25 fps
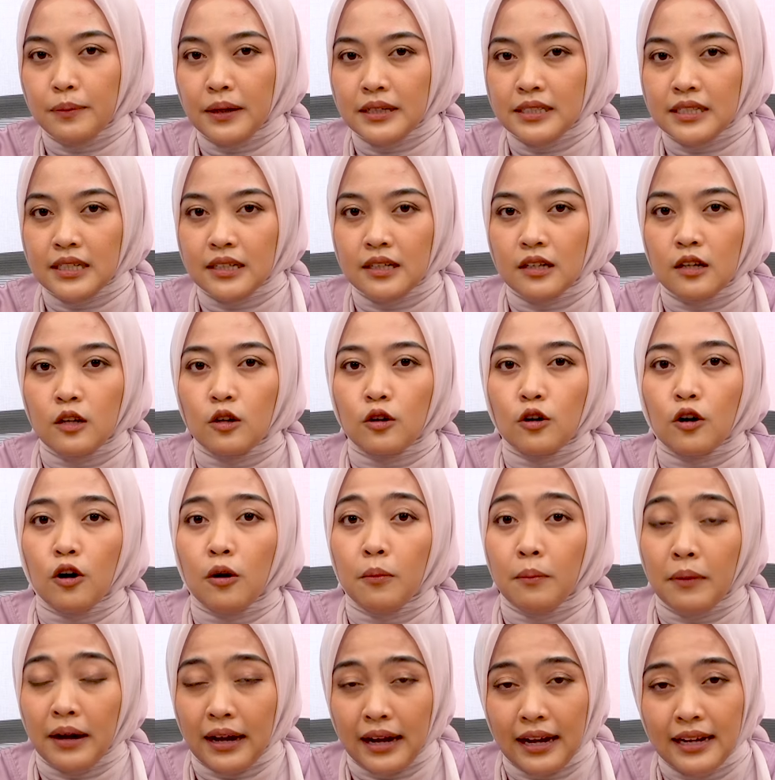pasien
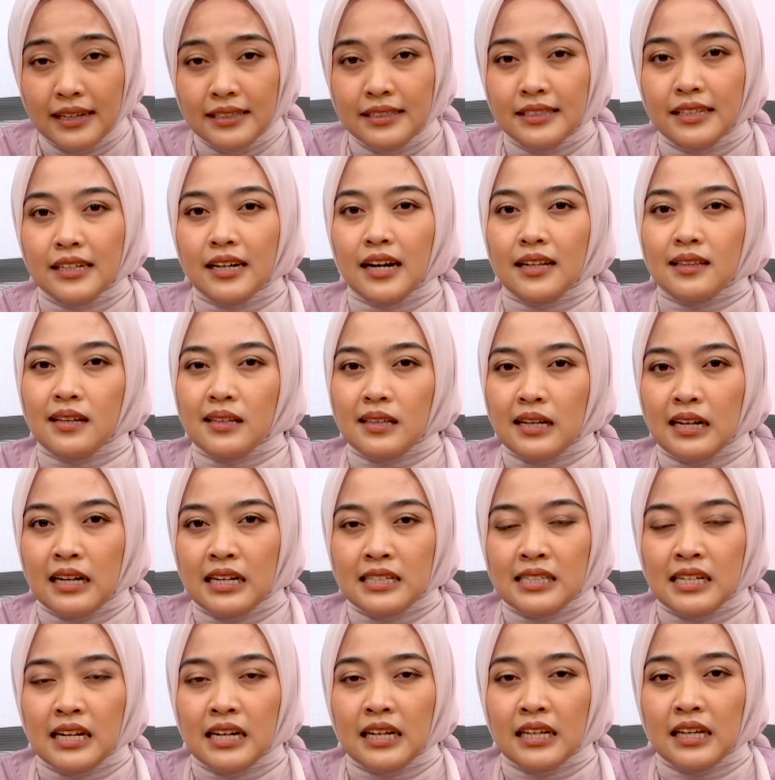glaukoma, jika tata
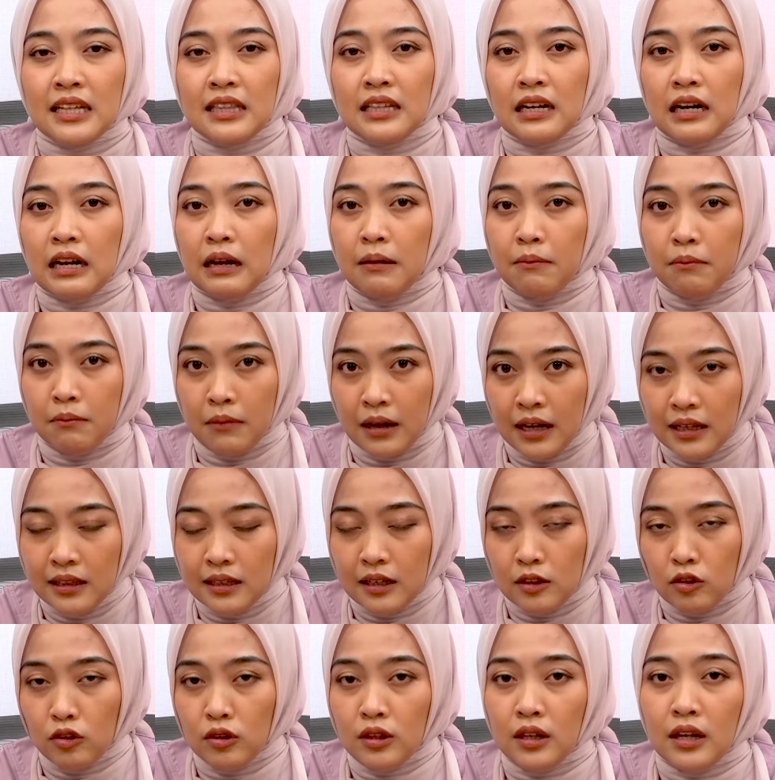laksananya terlambat
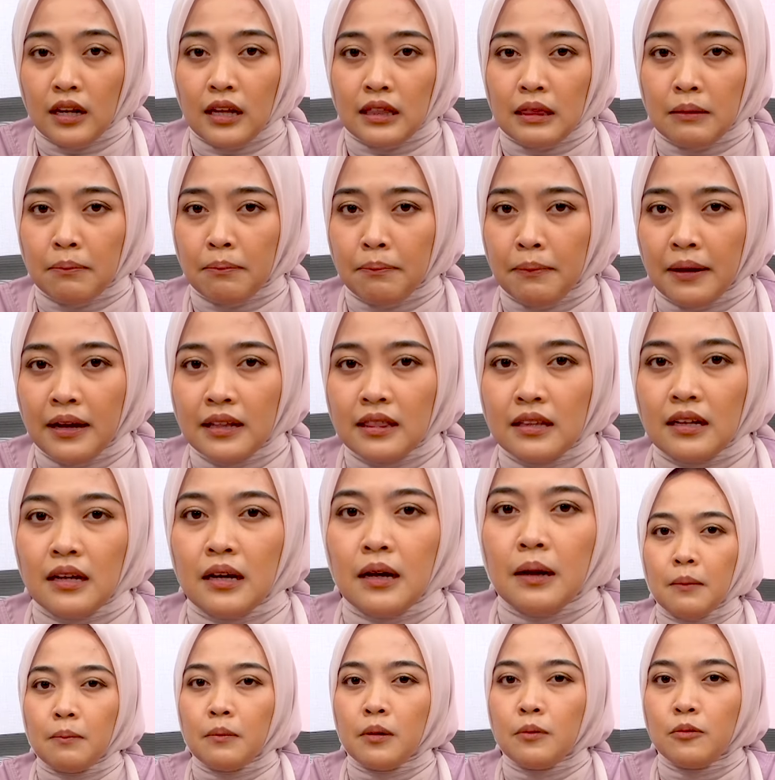atau tidak tepat,
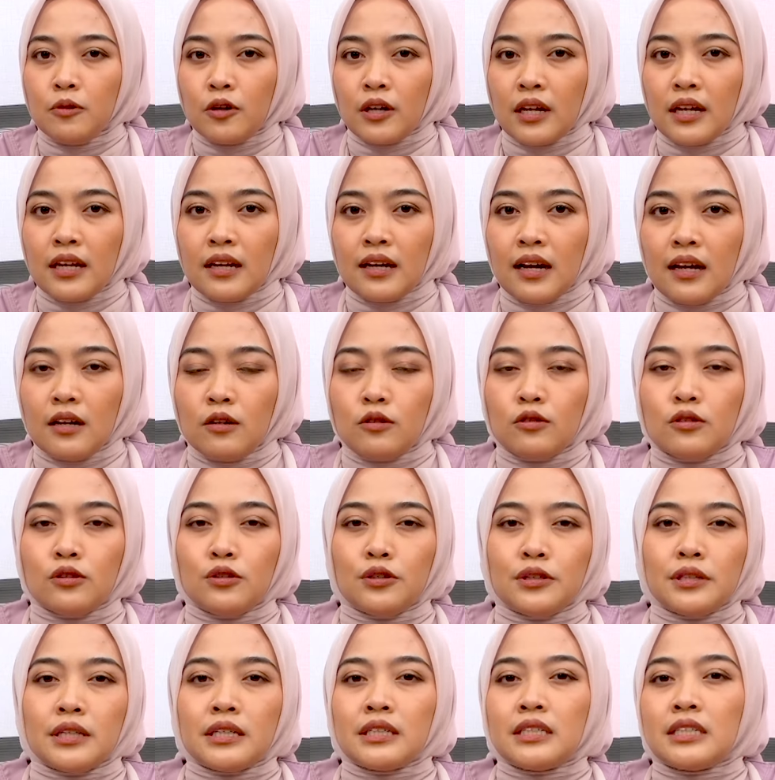memungkinkan
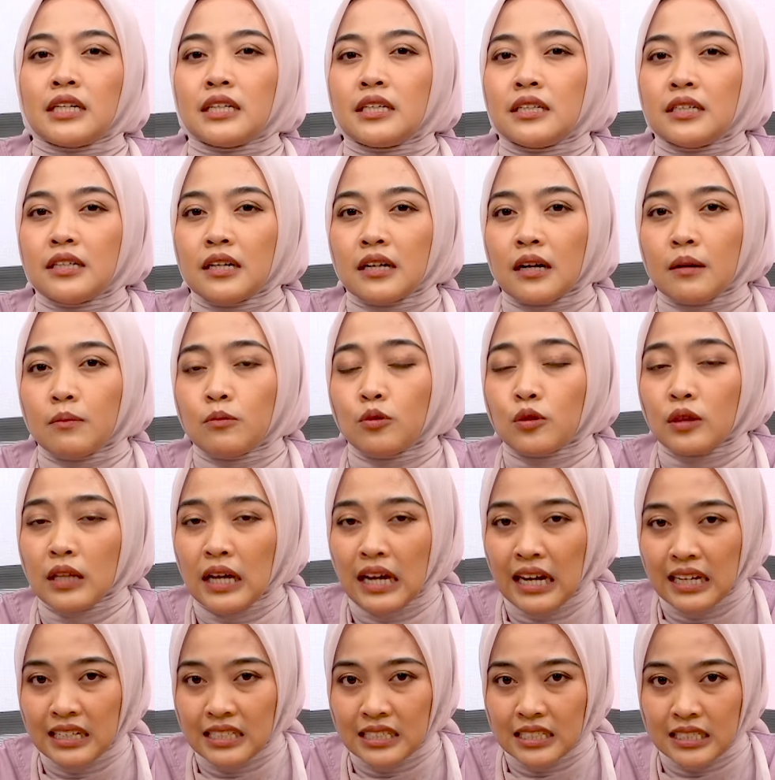untuk terjadinya
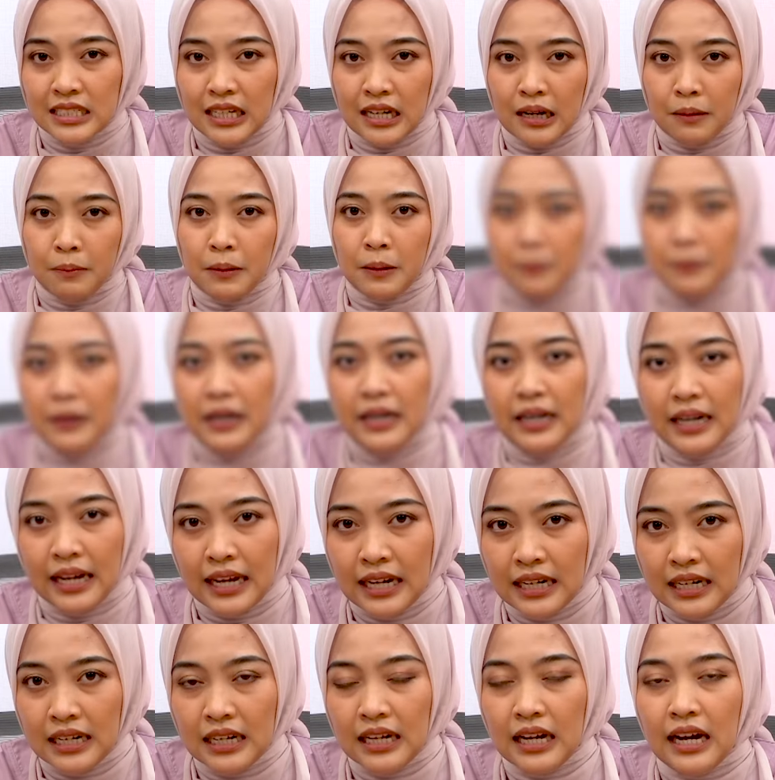kebutaan secara
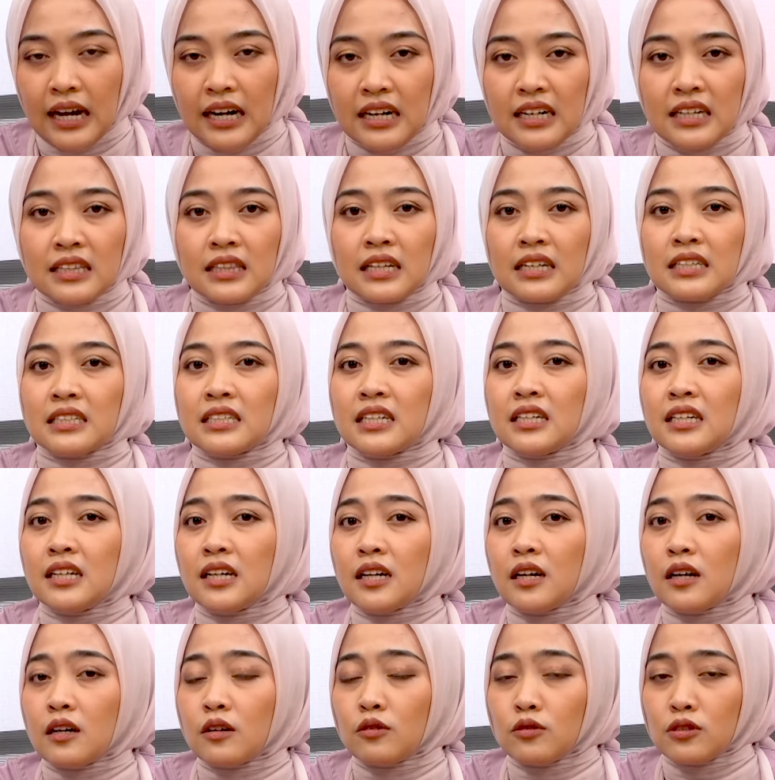permanen karena
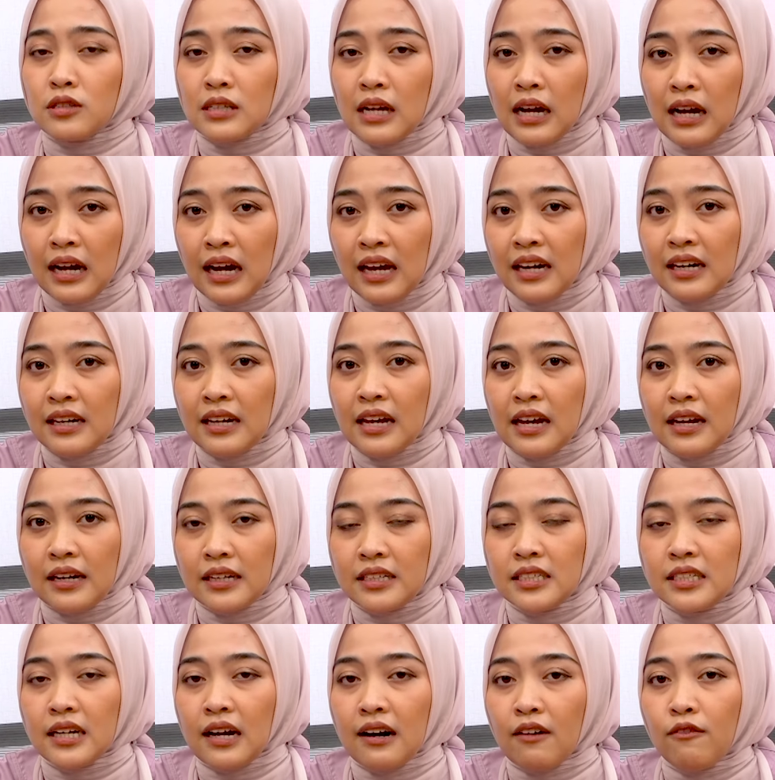terjadi kerusakan
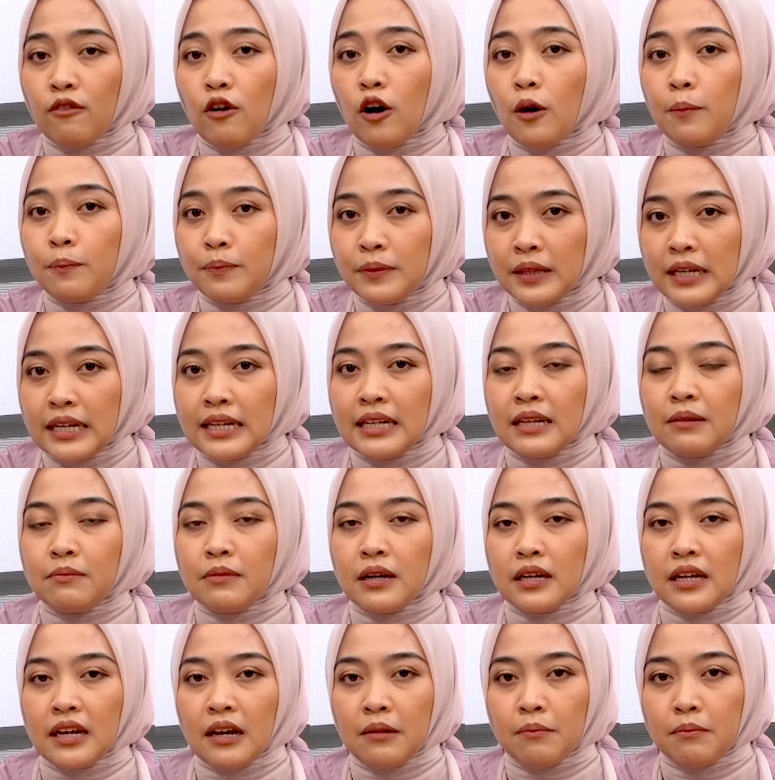dari syaraf optik di
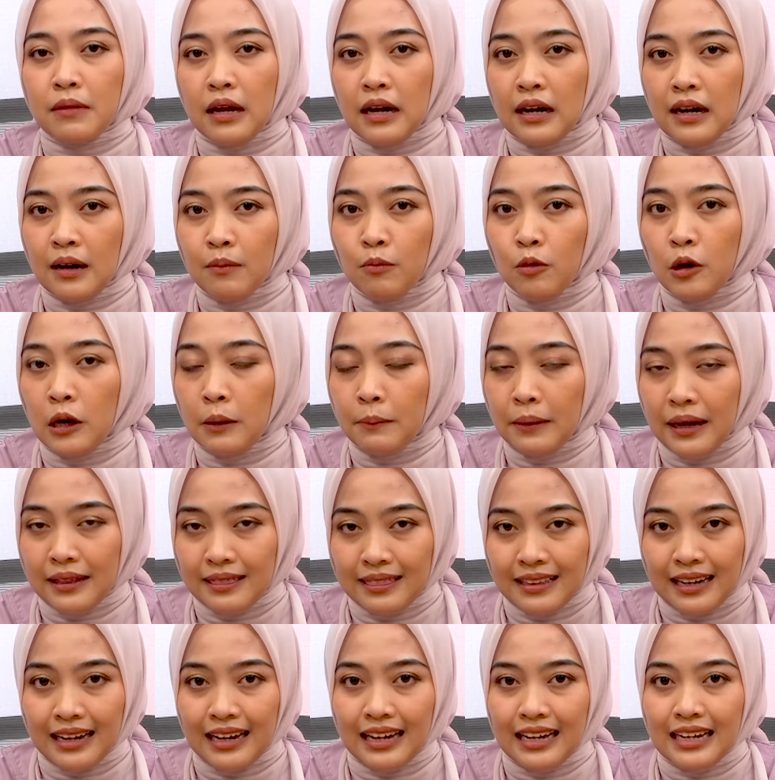bagian belakang bola
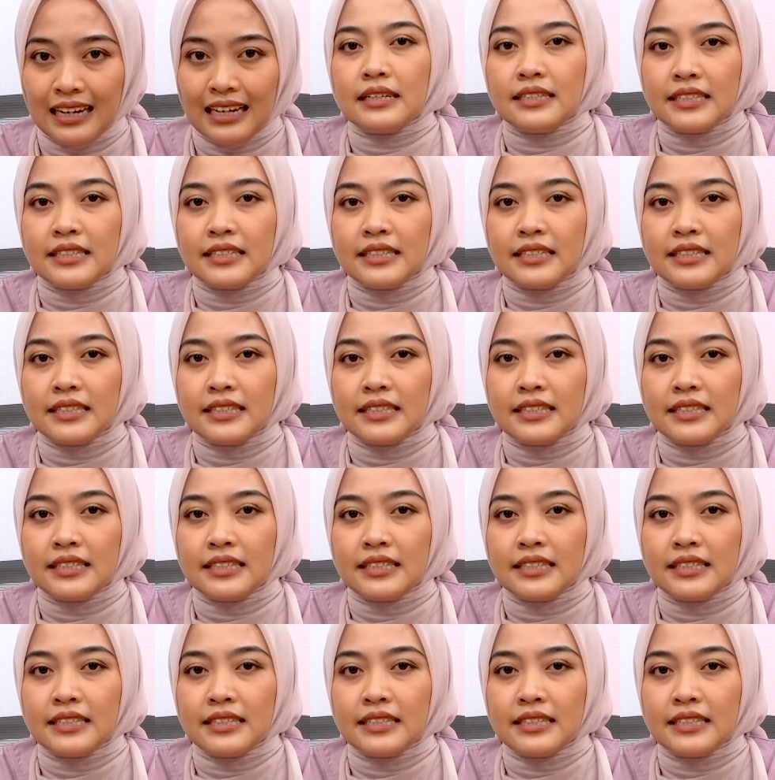mata.